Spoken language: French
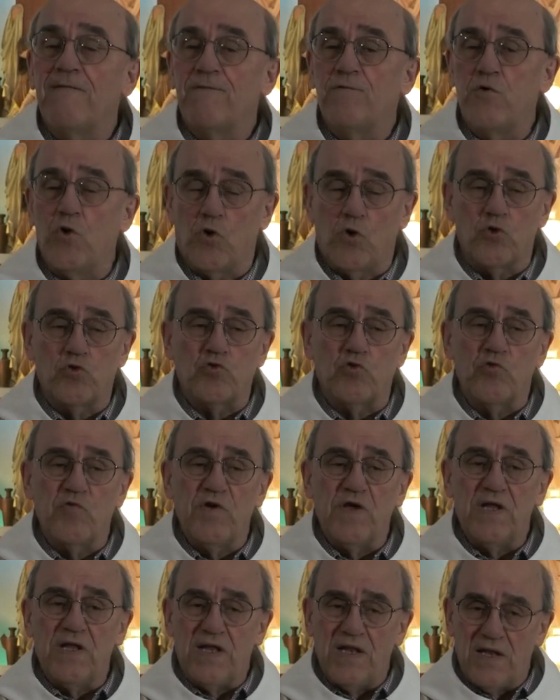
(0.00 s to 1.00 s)
de
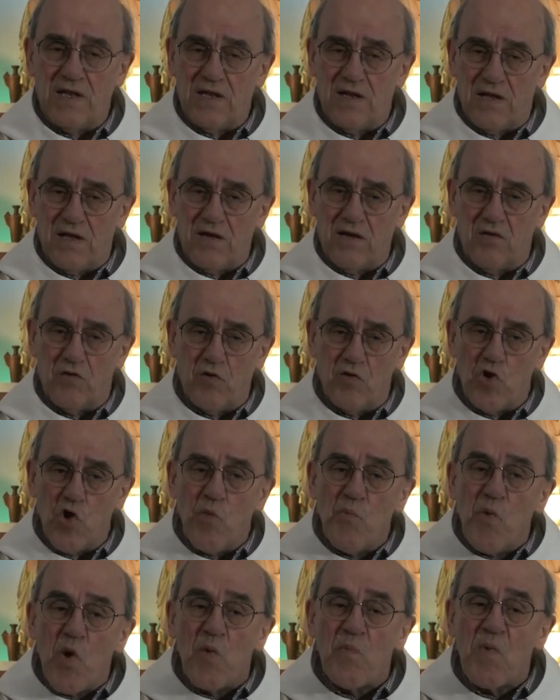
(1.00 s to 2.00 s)
retrouver le,
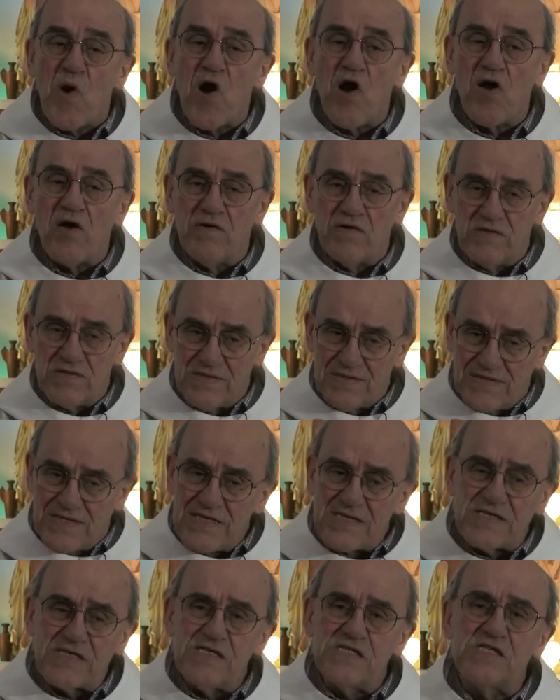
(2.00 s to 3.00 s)
moment
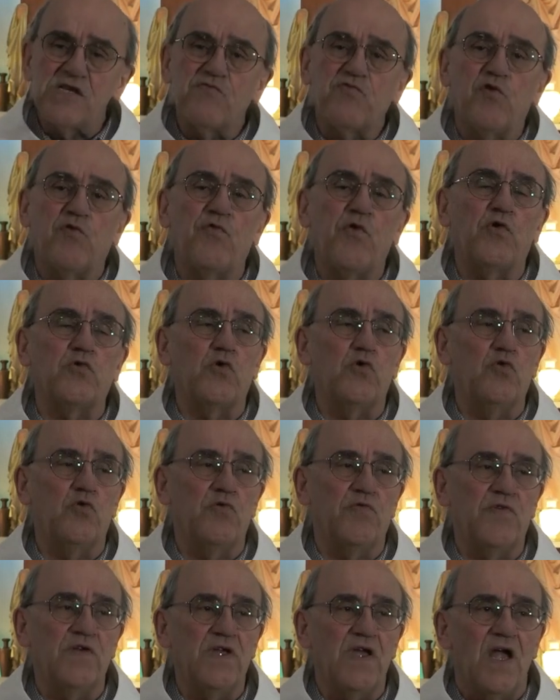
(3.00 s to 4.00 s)
décisif au fond de nos
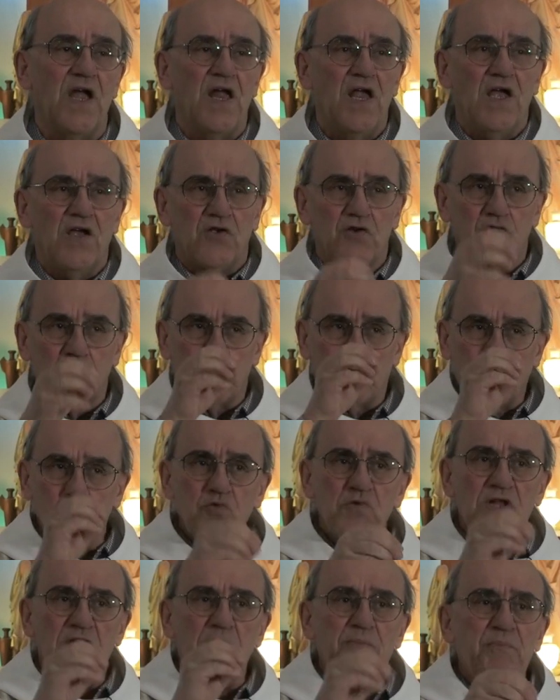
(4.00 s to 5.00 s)
vies. Tu
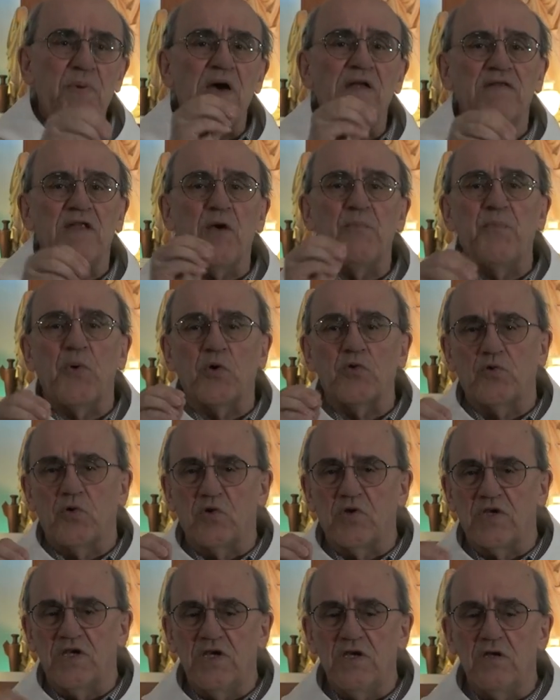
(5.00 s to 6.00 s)
n'es pas
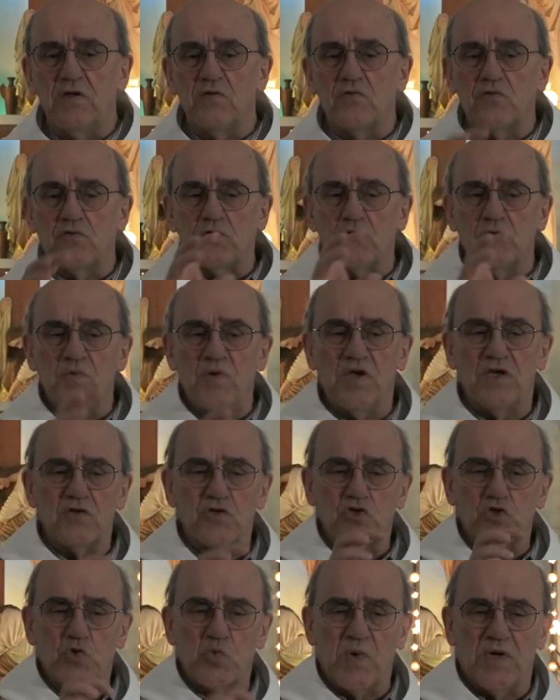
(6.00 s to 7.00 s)
n'importe qui, tu es
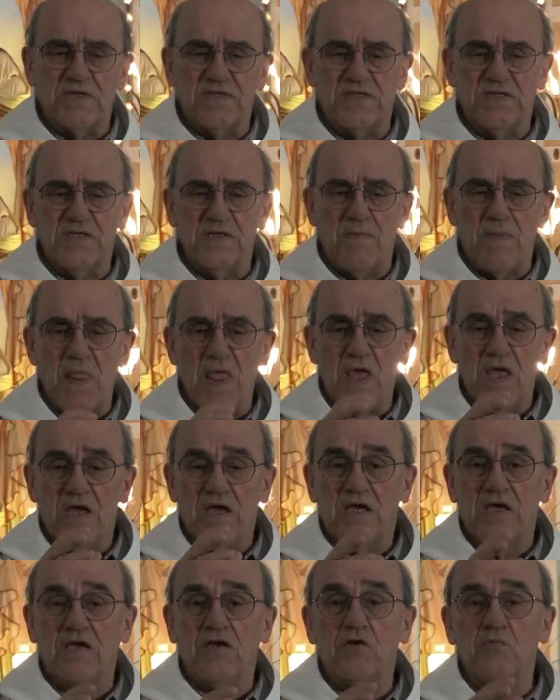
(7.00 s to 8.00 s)
choisi.
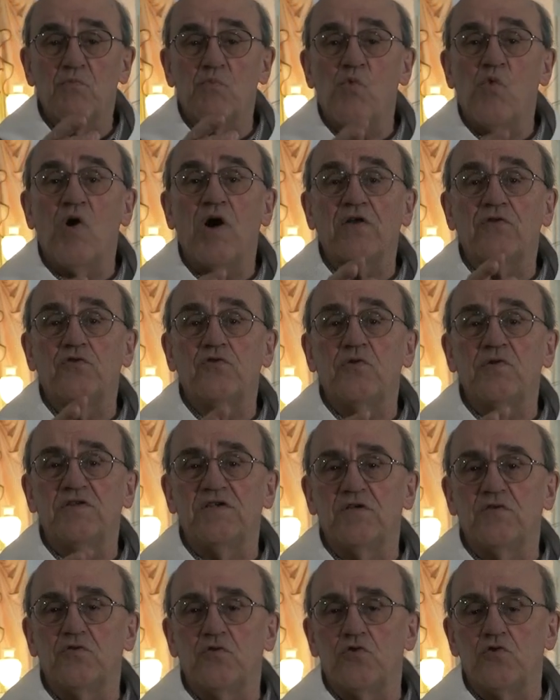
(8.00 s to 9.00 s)
Et moi, Dieu
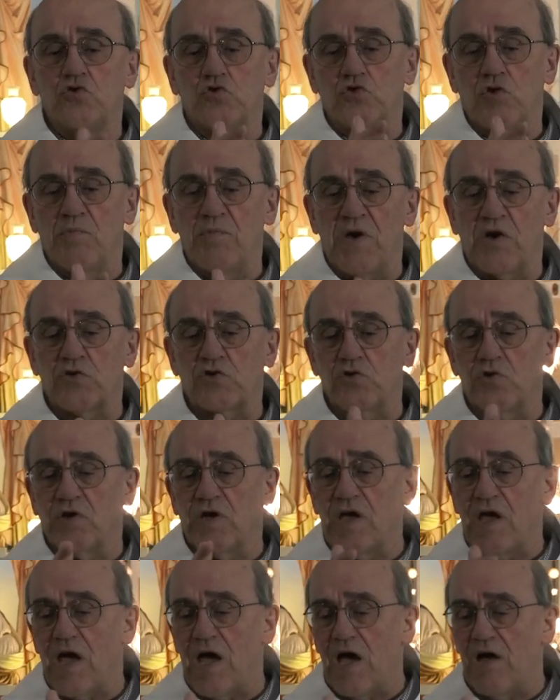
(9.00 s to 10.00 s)
dit Dieu, je
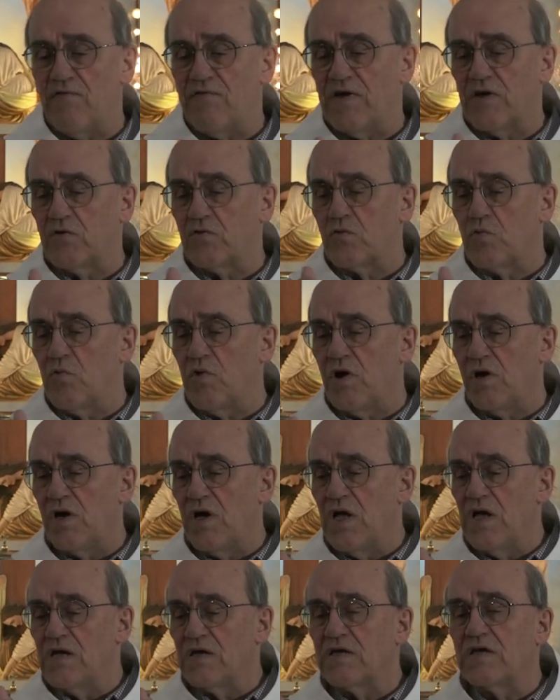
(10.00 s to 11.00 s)
marcherai avec toi,
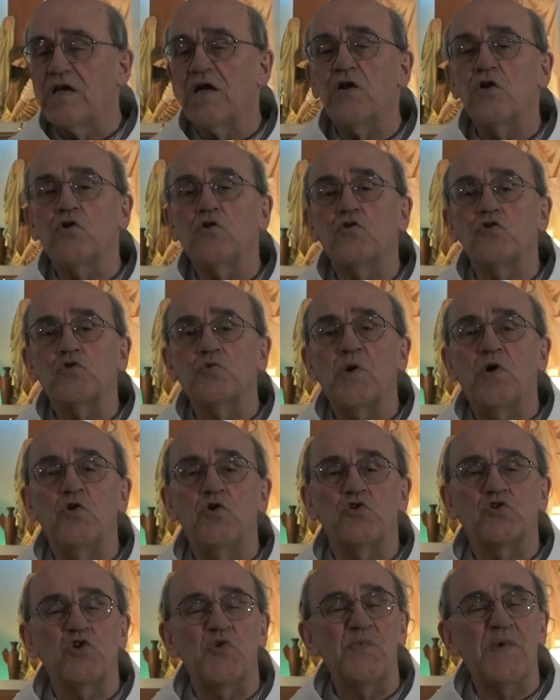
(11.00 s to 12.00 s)
quel que soit
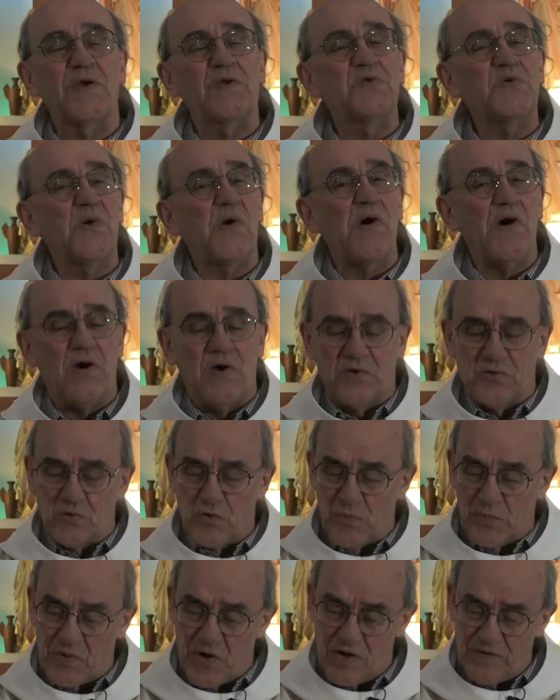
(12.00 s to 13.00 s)
le chemin que tu
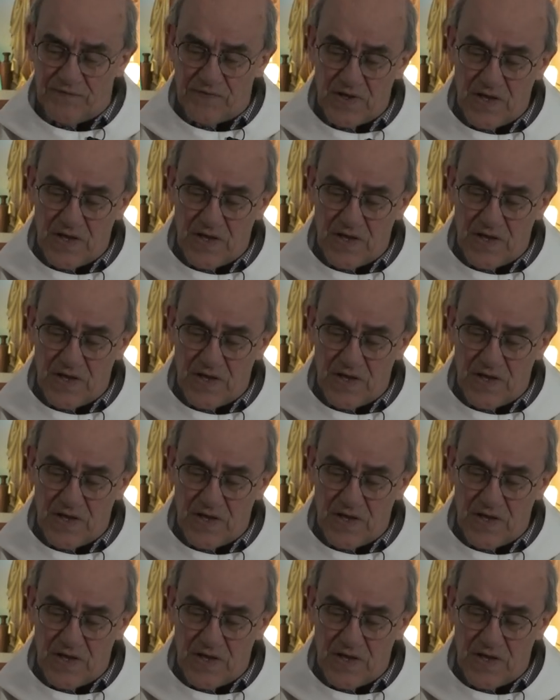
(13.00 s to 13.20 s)
entrepris.